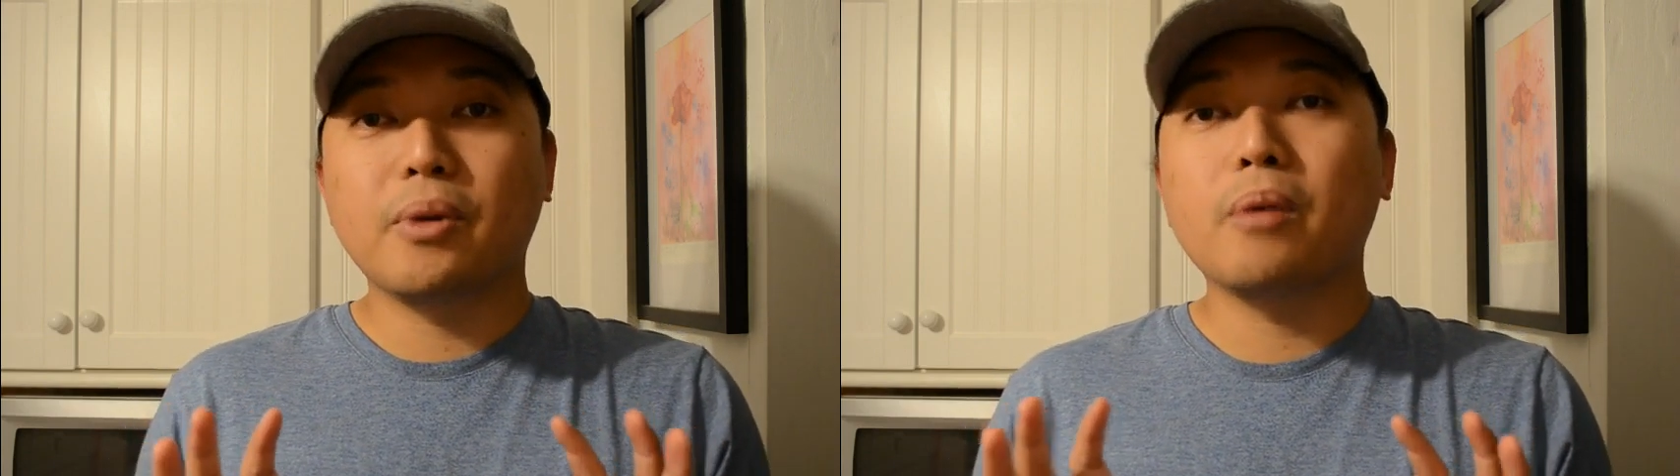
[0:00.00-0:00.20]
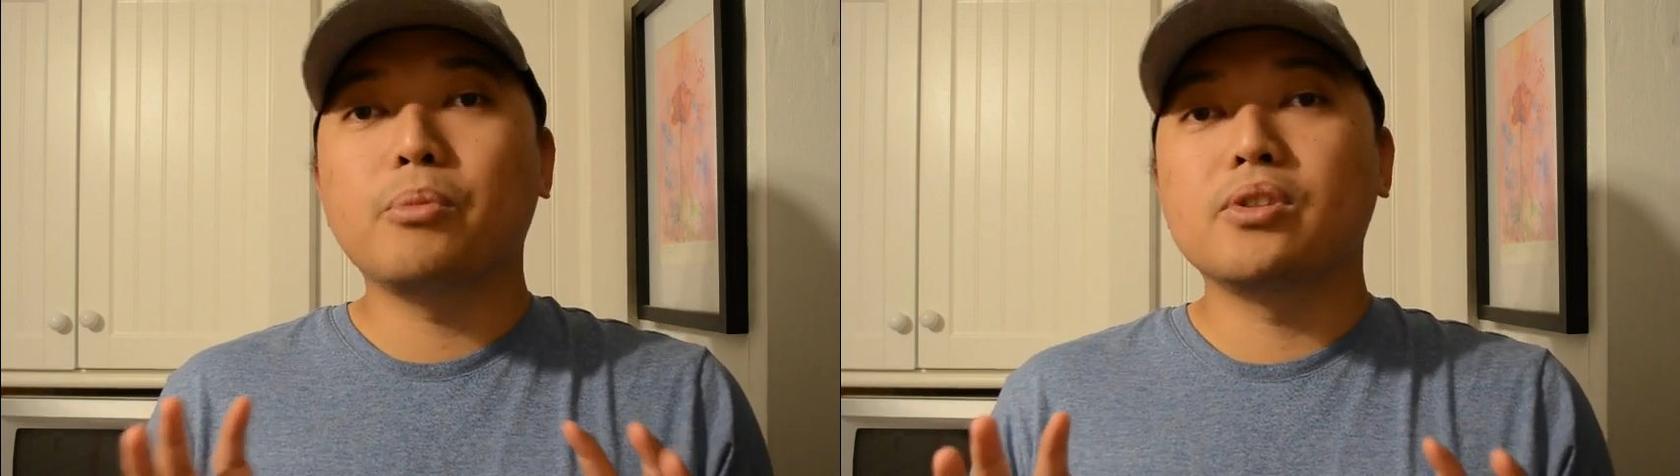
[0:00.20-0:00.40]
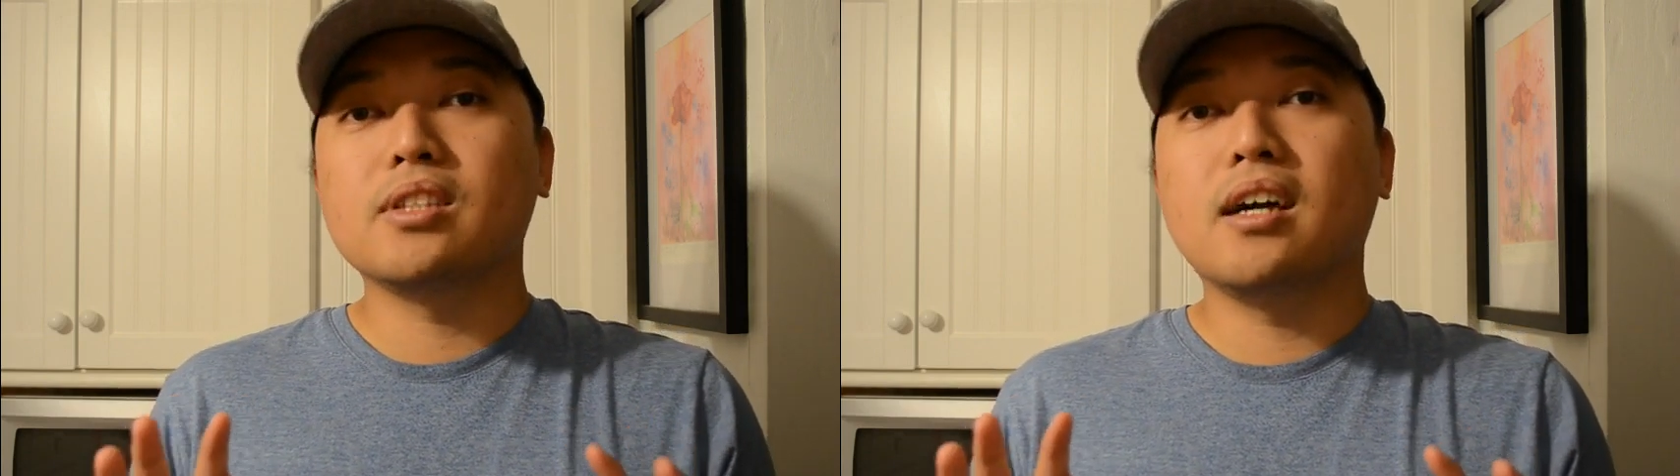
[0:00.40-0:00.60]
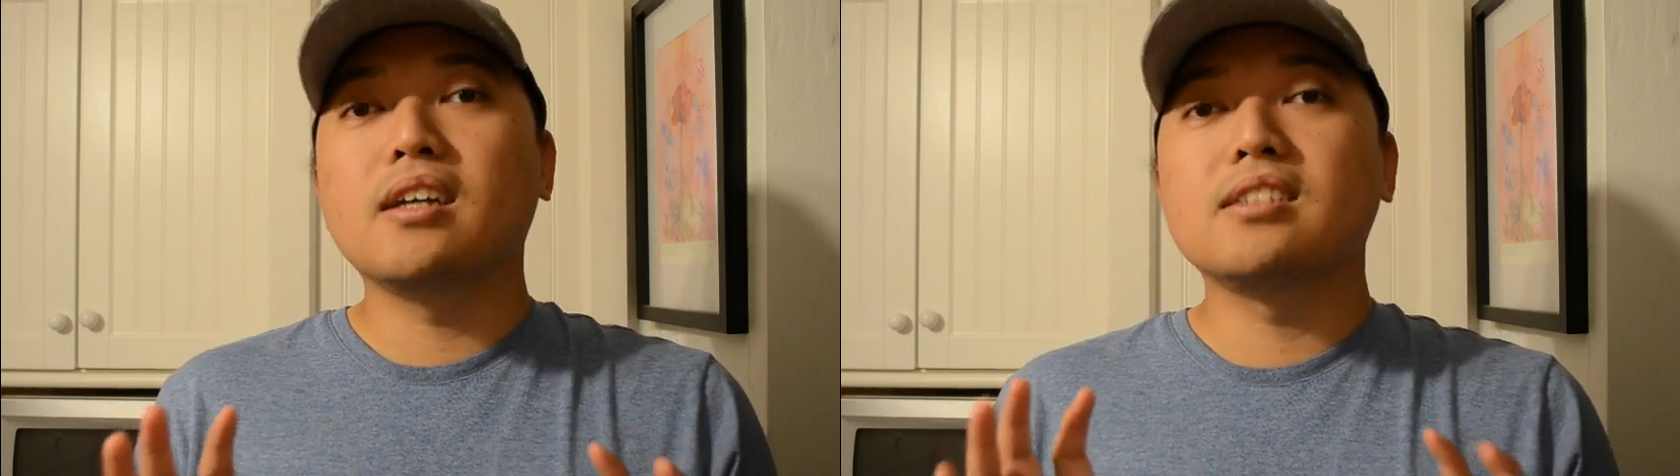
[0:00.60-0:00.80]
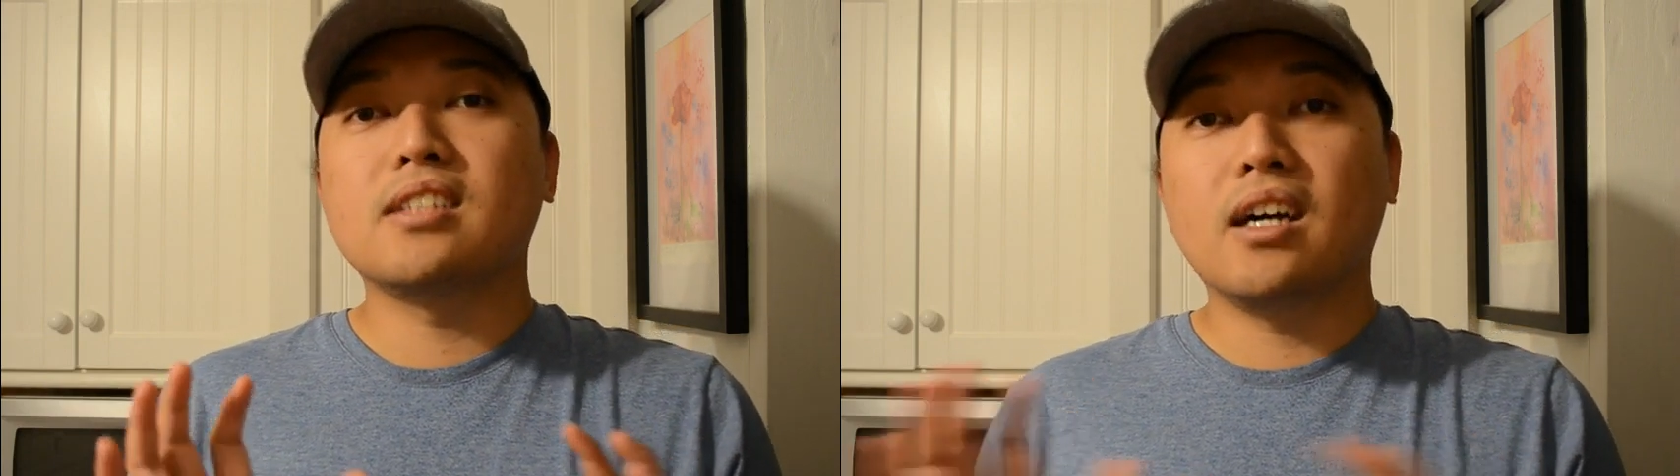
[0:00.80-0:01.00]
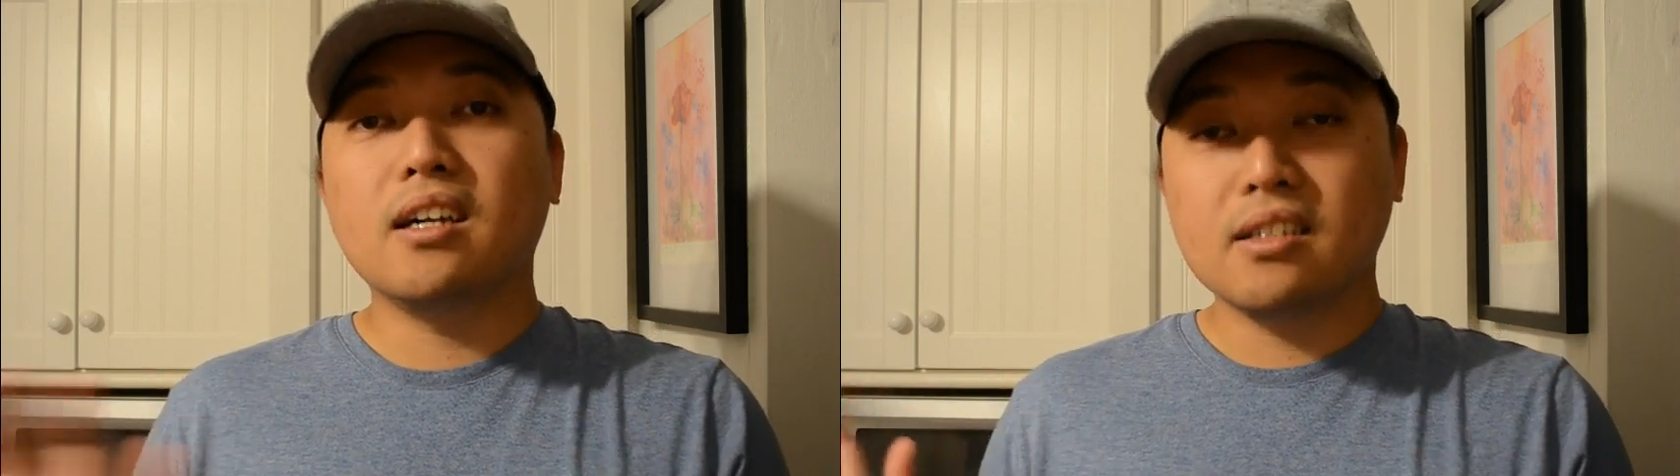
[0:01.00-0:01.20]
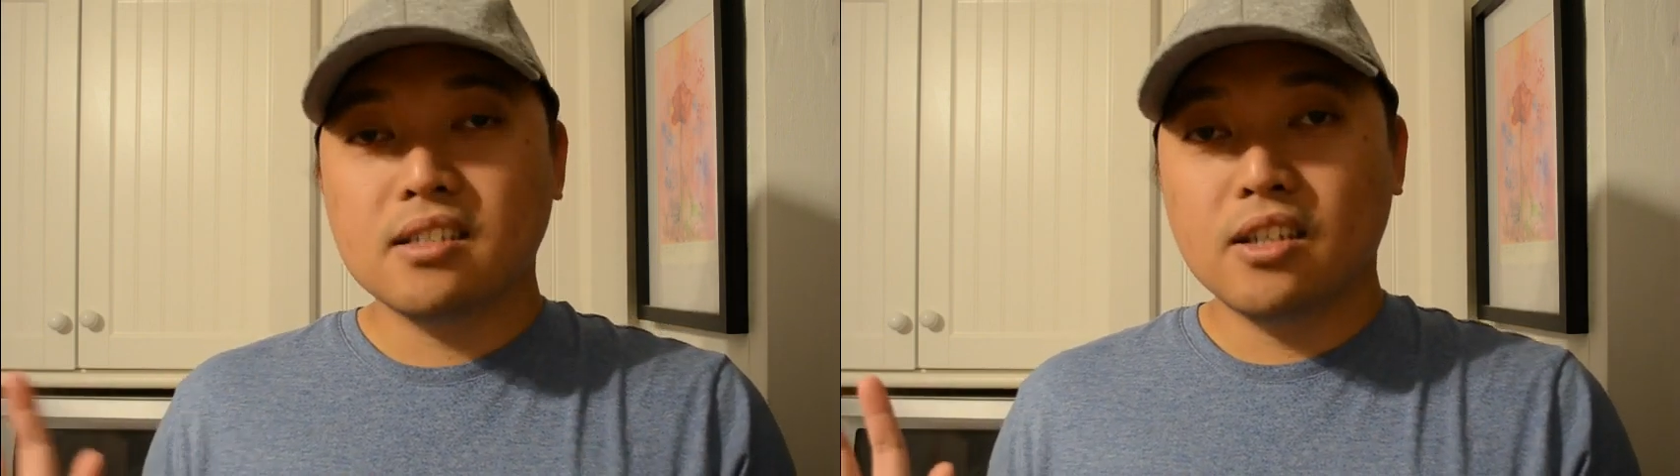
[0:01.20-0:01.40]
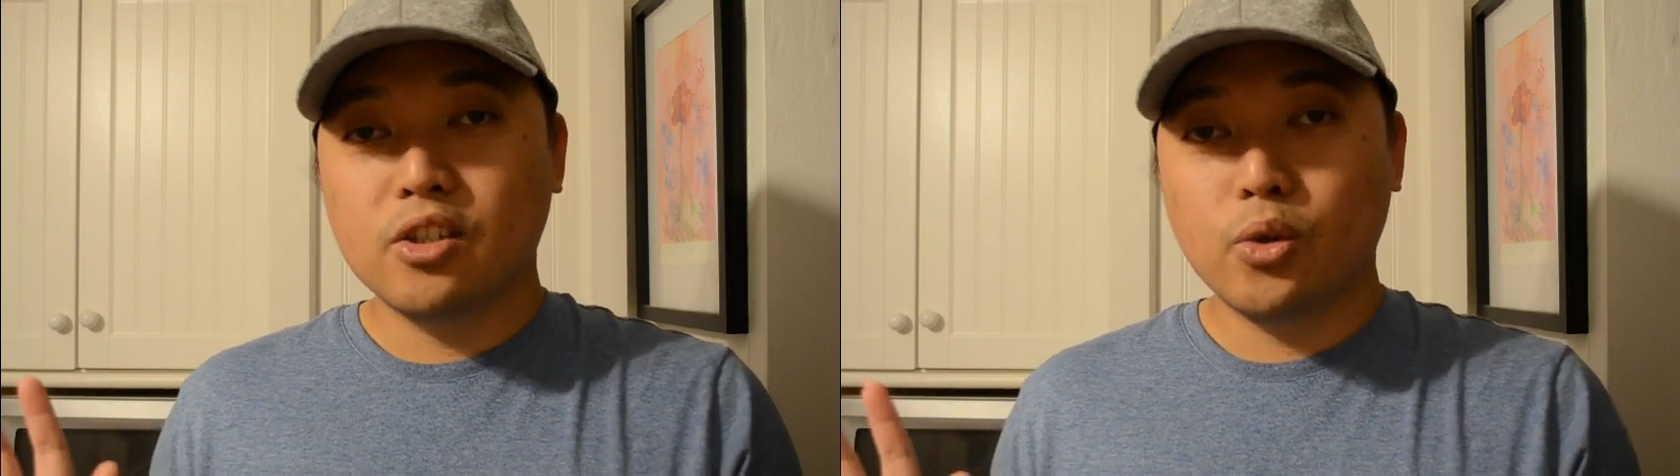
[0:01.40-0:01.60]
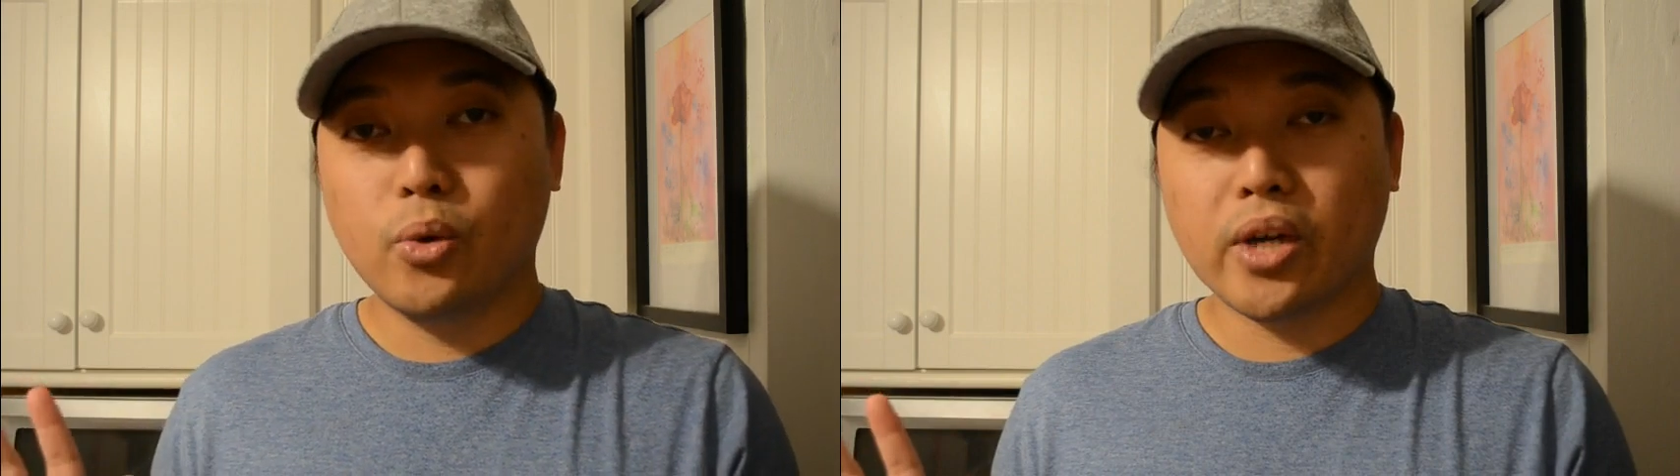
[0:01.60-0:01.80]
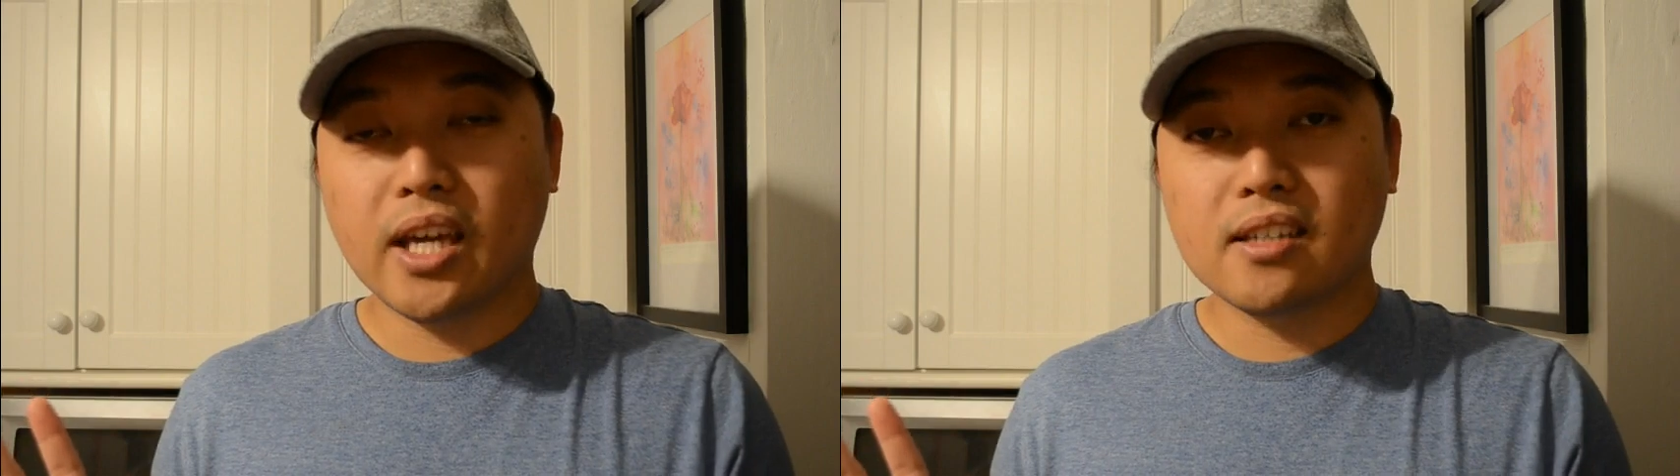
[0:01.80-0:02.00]
makapunta sa
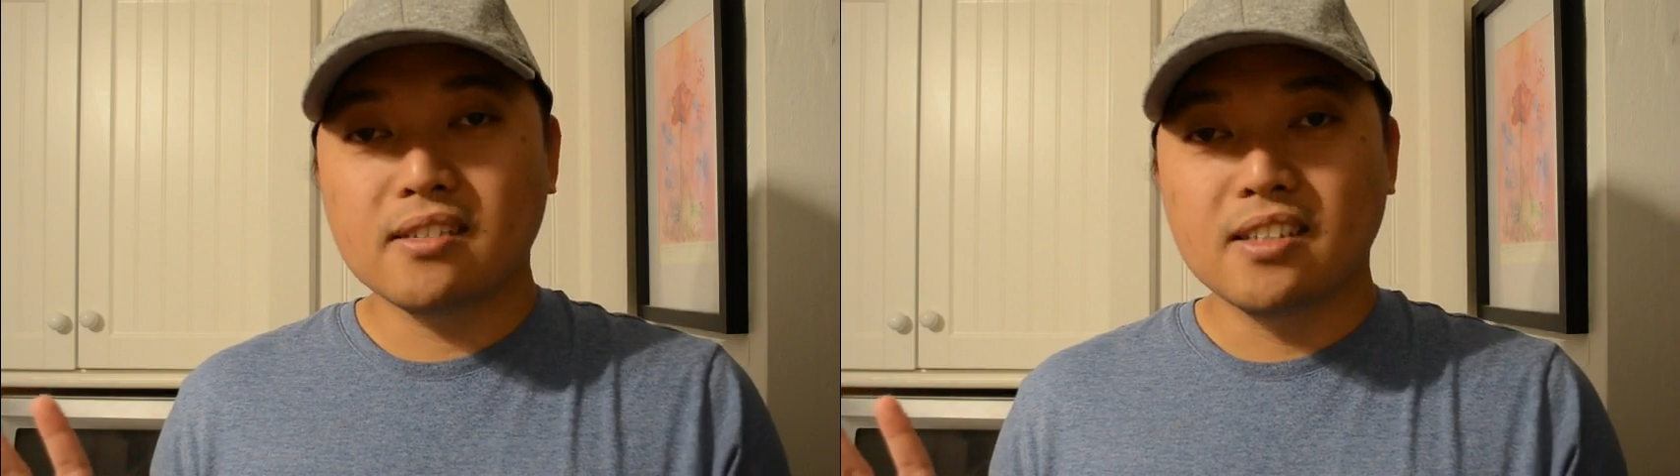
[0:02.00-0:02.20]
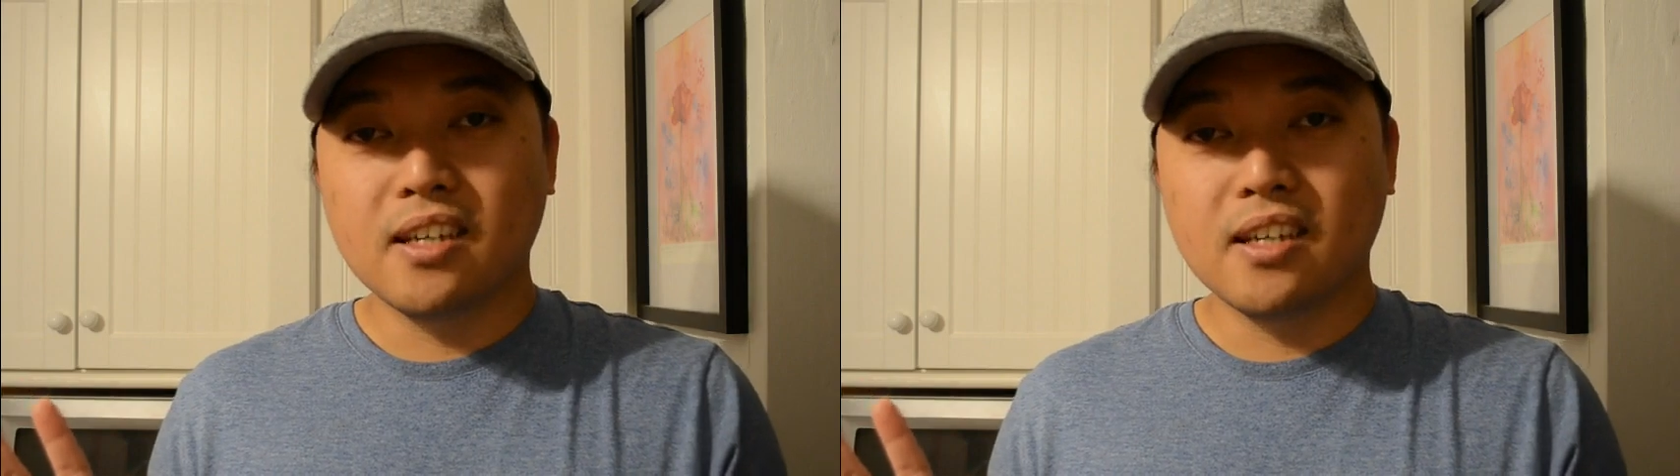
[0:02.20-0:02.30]
UK.